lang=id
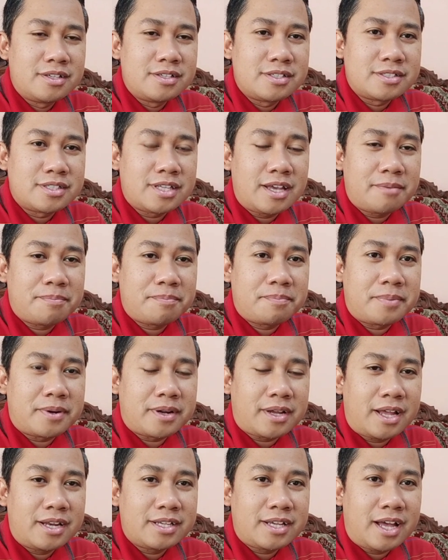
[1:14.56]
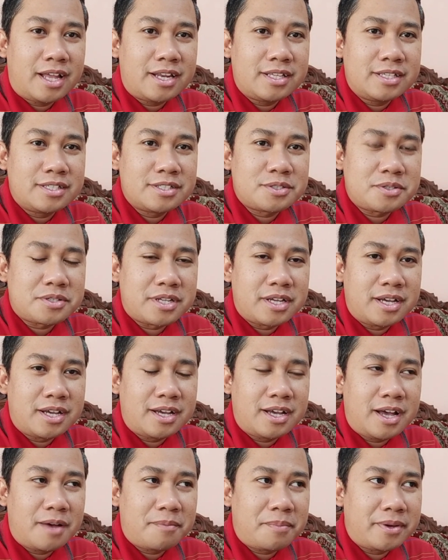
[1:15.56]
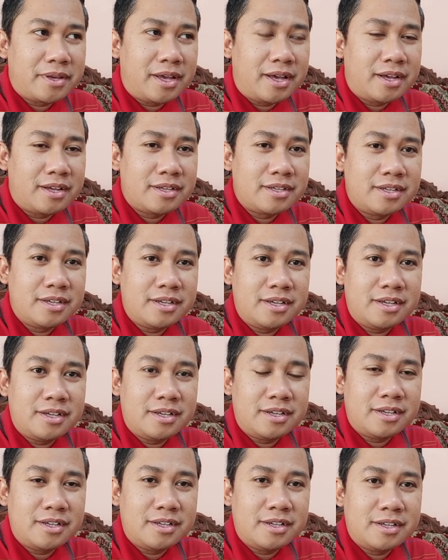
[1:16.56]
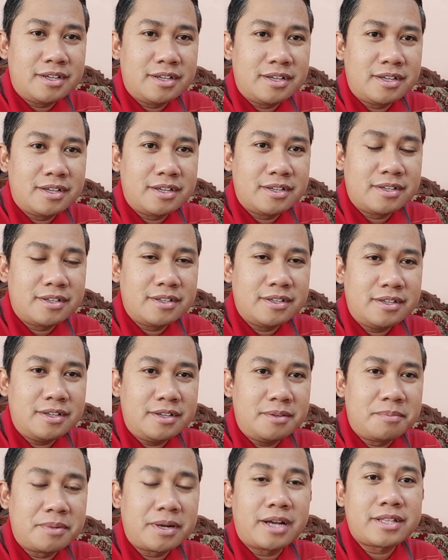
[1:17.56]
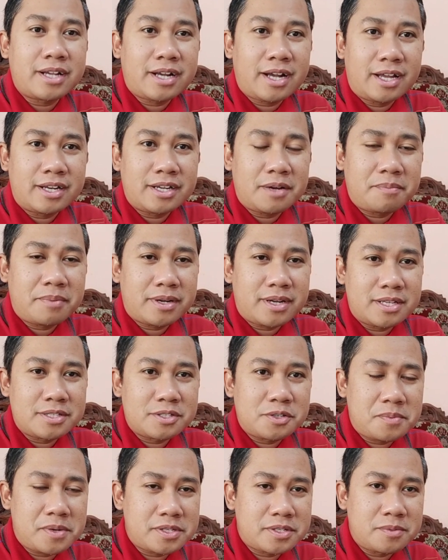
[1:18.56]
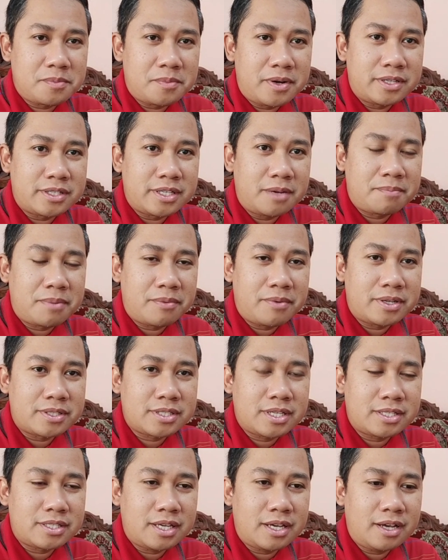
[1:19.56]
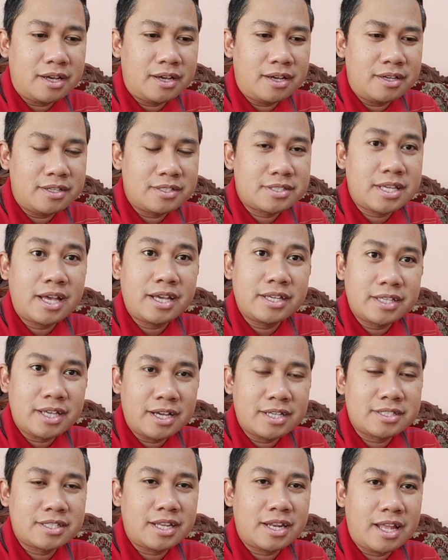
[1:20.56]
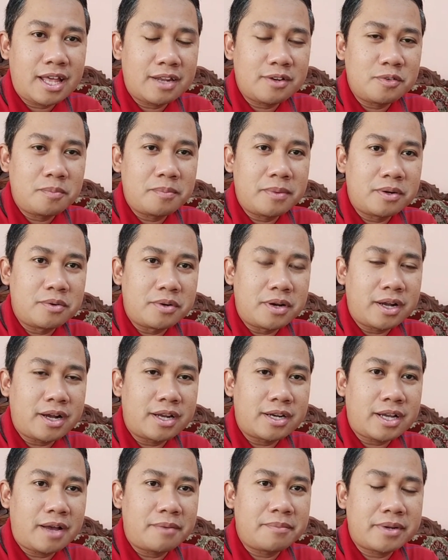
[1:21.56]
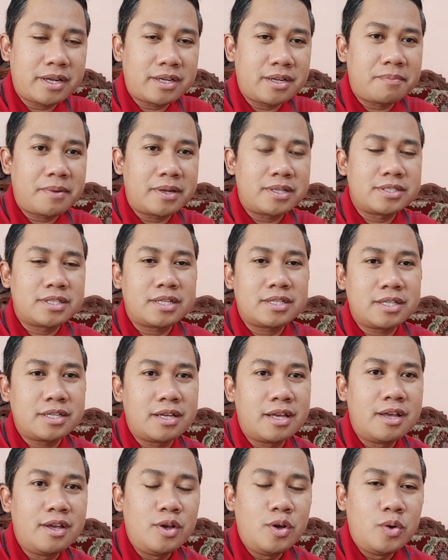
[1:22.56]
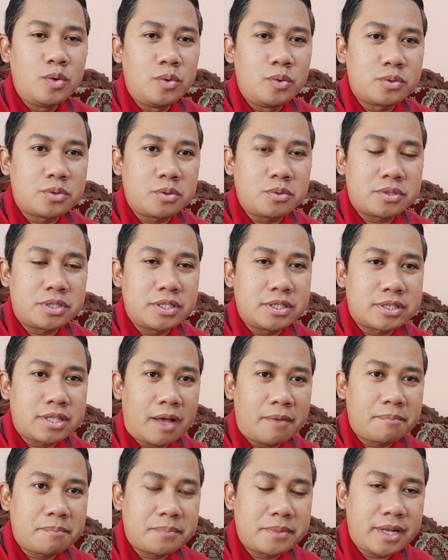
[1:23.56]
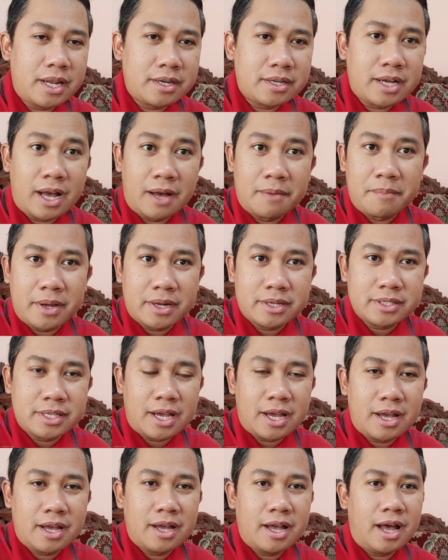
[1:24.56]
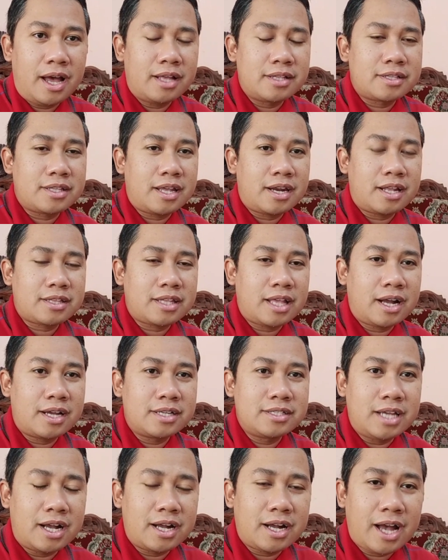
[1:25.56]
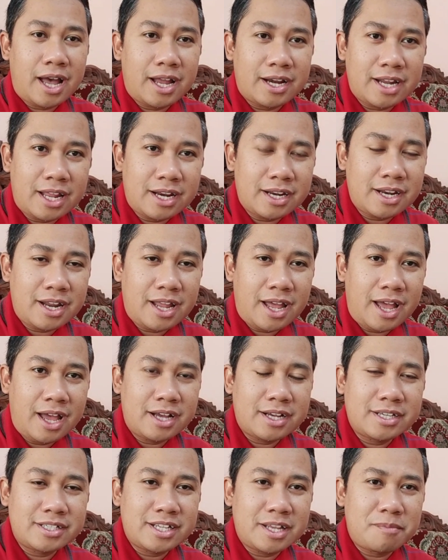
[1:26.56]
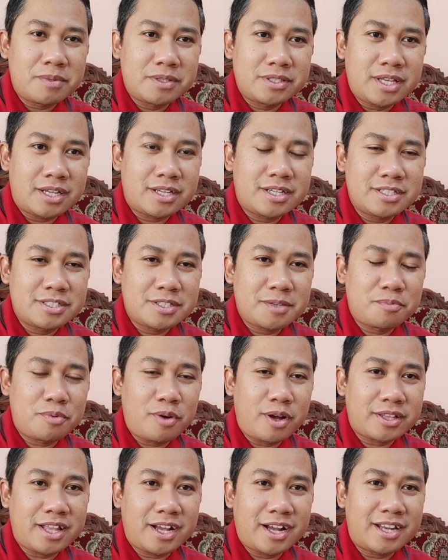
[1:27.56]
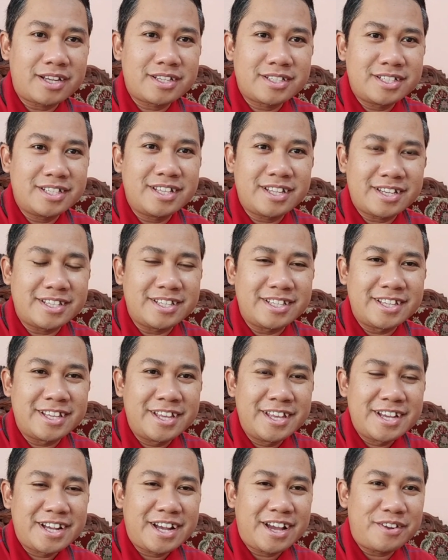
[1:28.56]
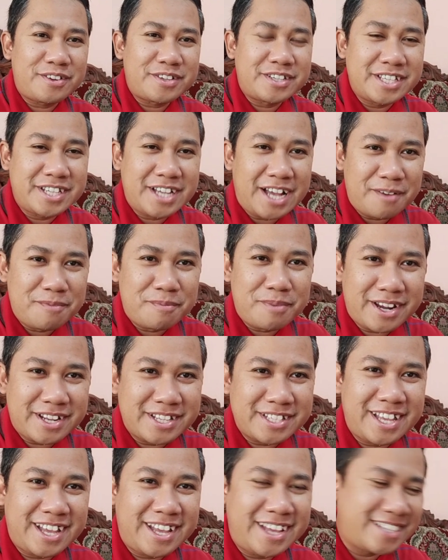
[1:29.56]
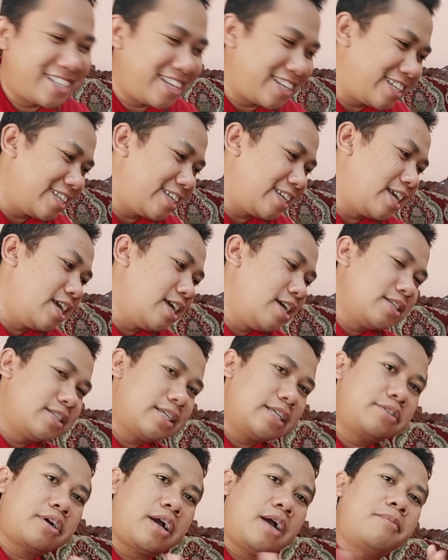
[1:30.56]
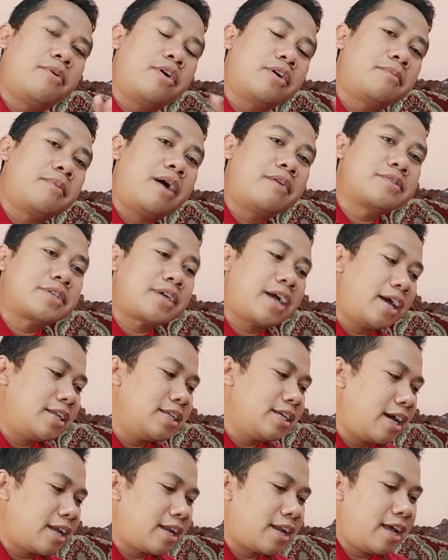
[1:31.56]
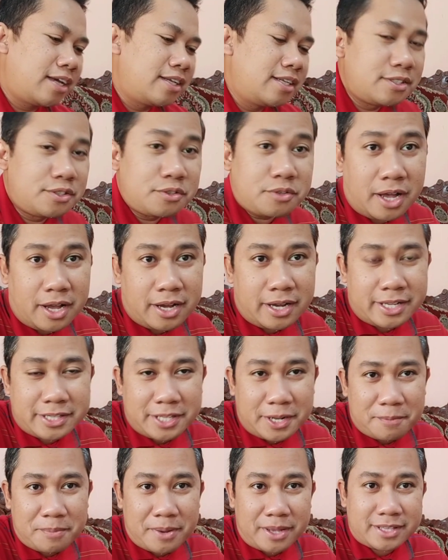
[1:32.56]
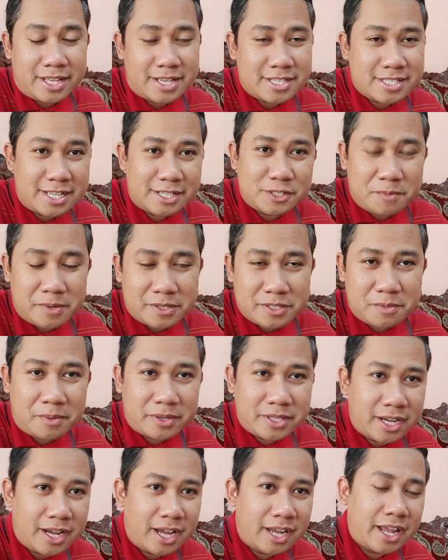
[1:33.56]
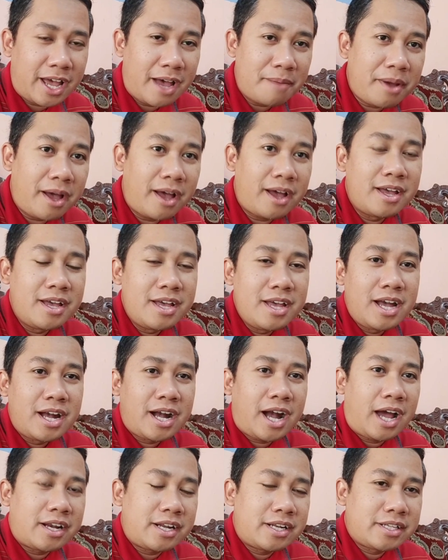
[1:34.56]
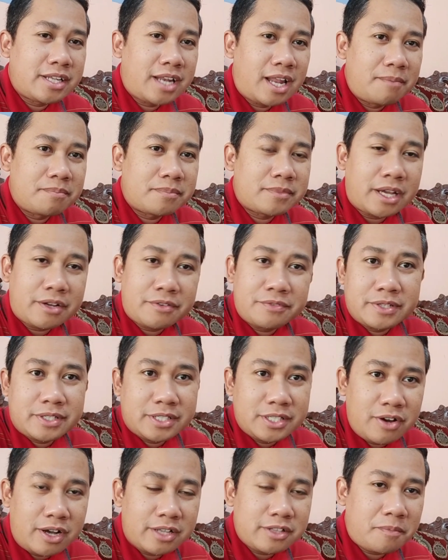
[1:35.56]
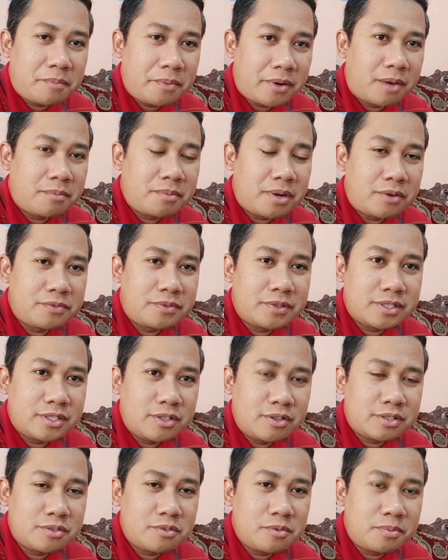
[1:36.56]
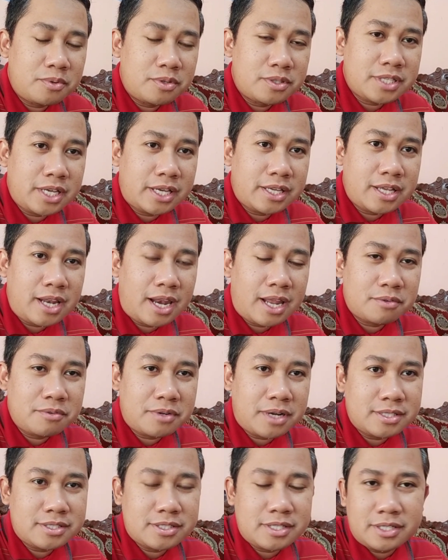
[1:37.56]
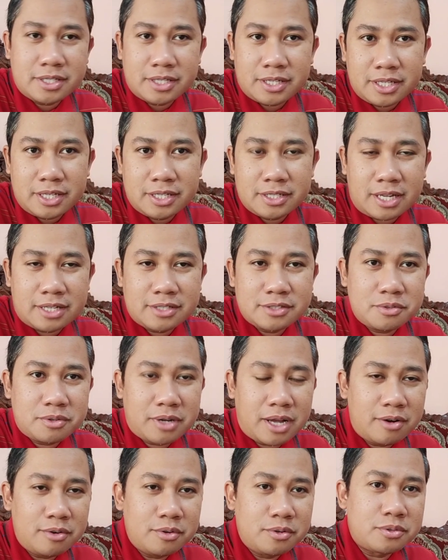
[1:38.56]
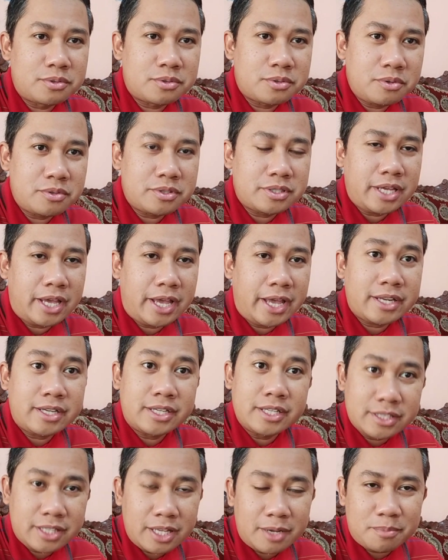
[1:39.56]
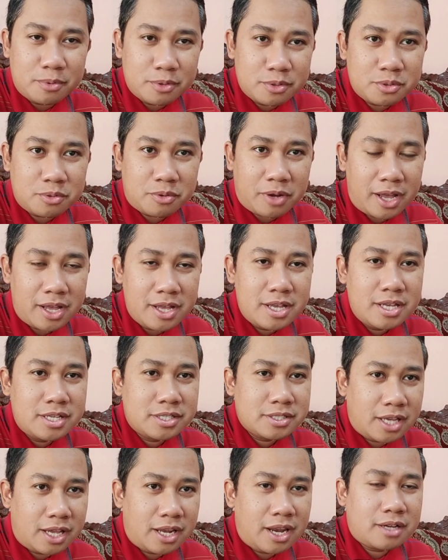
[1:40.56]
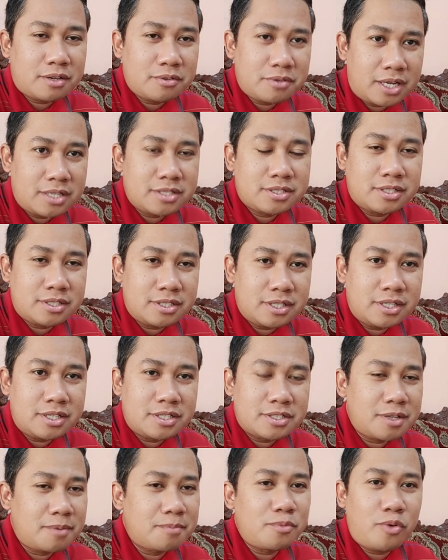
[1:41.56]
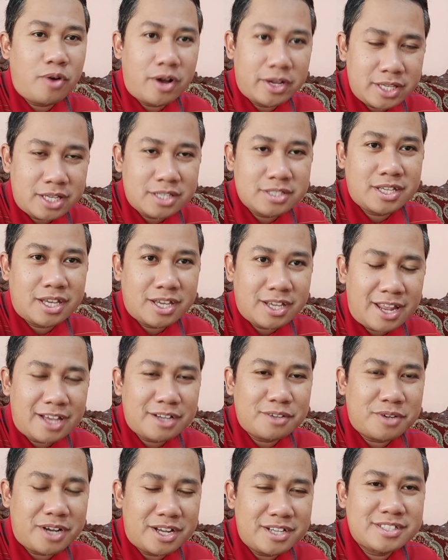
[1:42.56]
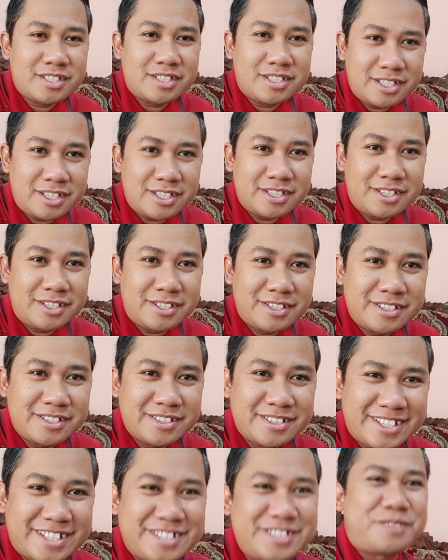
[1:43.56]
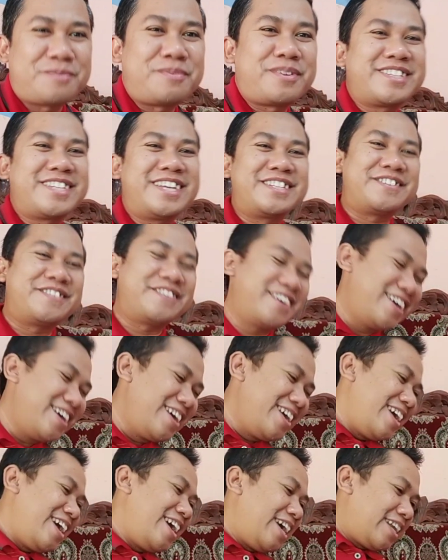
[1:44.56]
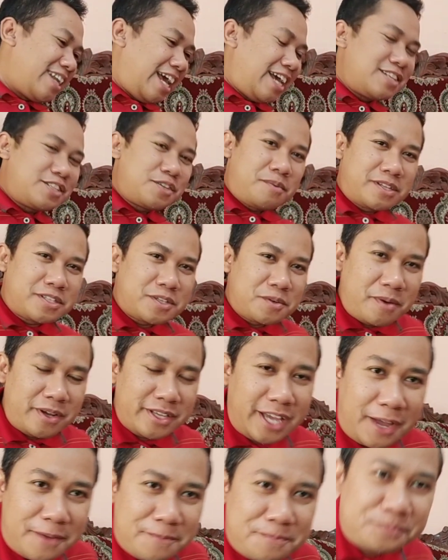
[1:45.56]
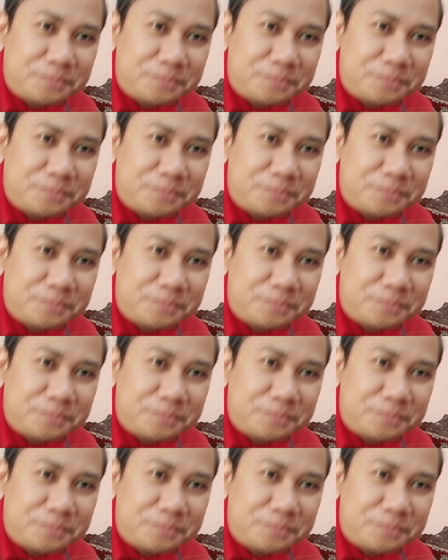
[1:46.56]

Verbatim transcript: saya berkali-kali sudah apa ya e, mengatakan kepada sobat semuanya bahwasanya saya selalu menggunakan kamera depan jadi untuk di tampilan gambarnya antara tangan yang kanan akhirnya menjadi sebuah tangan kiri kalau di gambarnya jadi saya juga mohon maaf sekali karena ini juga keterbatasan sobat semuanya karena apa karena dalam tag video atau pengambilan video itu pun saya lakukan sendiri dan juga untuk di editing pun juga saya lakukan sendiri semuanya saya lakukan sendiri jadi iya, seperti itu nah sobat semuanya